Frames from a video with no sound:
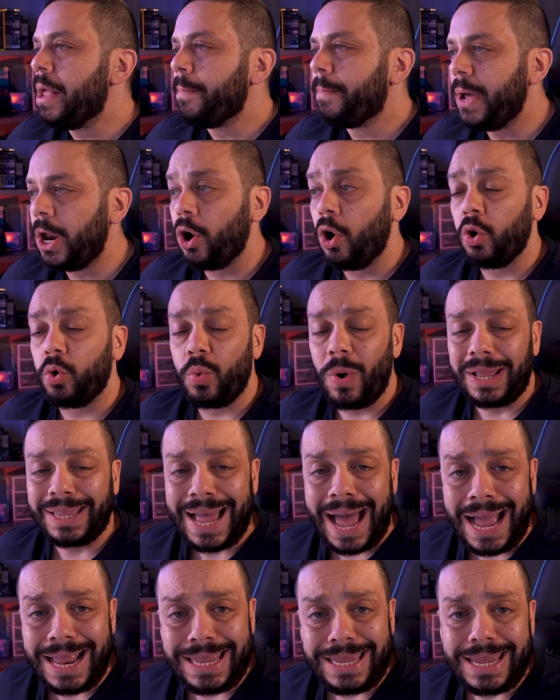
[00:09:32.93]
però
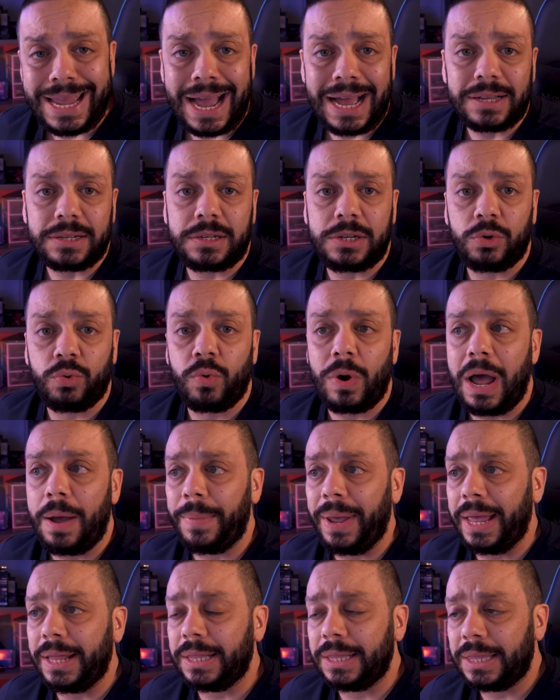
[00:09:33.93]
guadagna
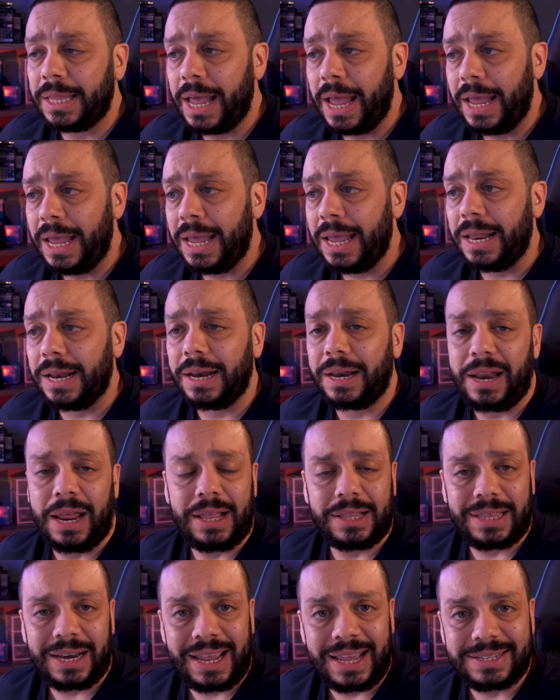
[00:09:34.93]
sicuramente in
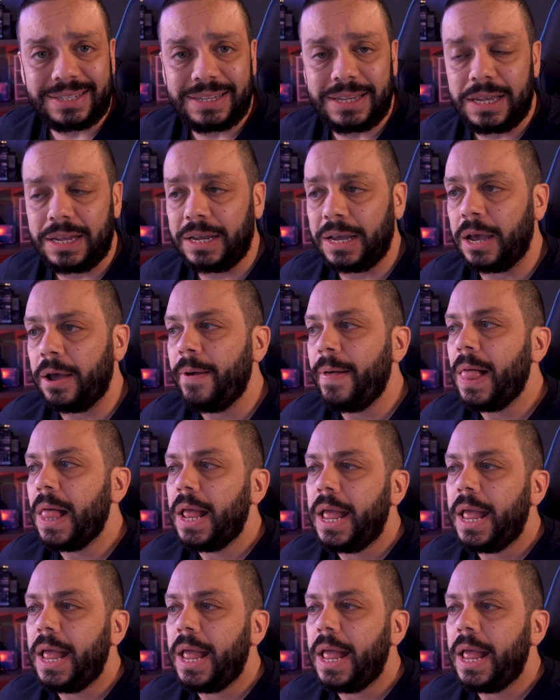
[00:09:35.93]
ray tracing